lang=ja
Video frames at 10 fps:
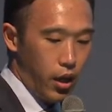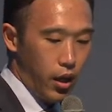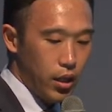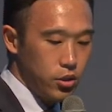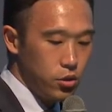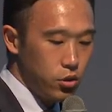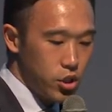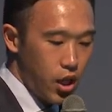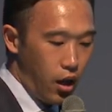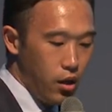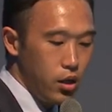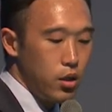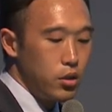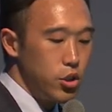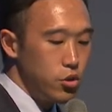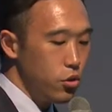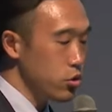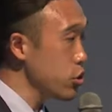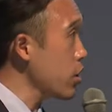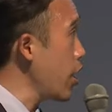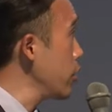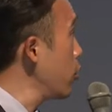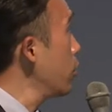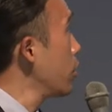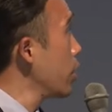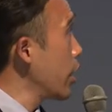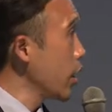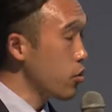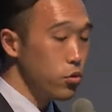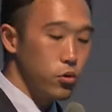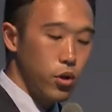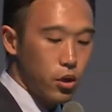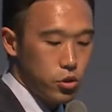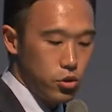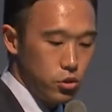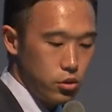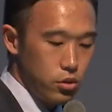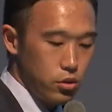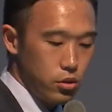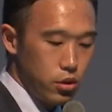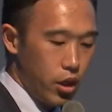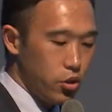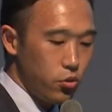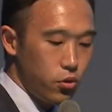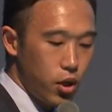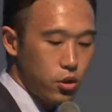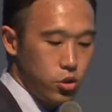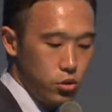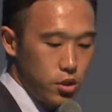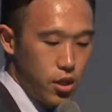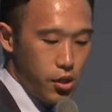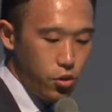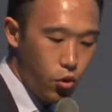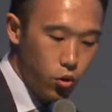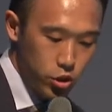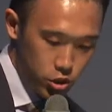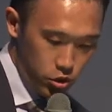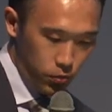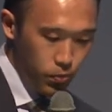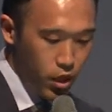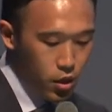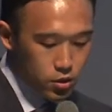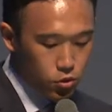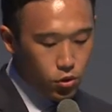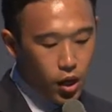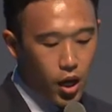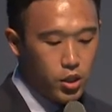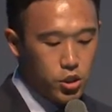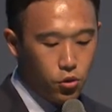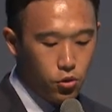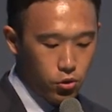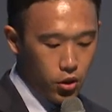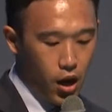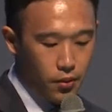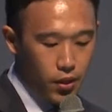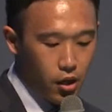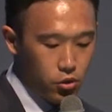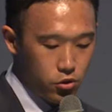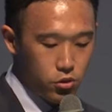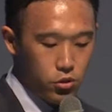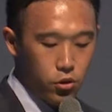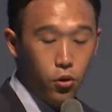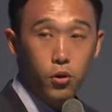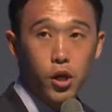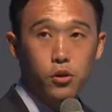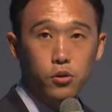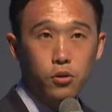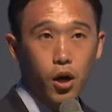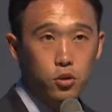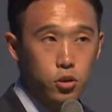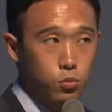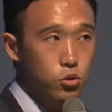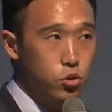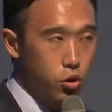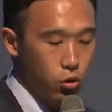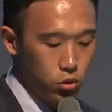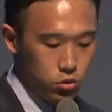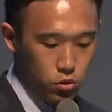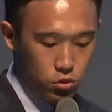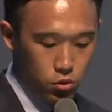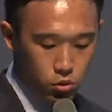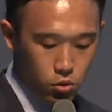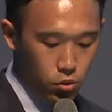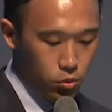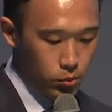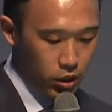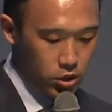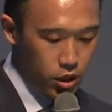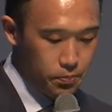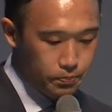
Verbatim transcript: 活用した児童主体の行動学習共同学習デザインの構築そこから思考力判断力表現力を育む授業の創造を試みました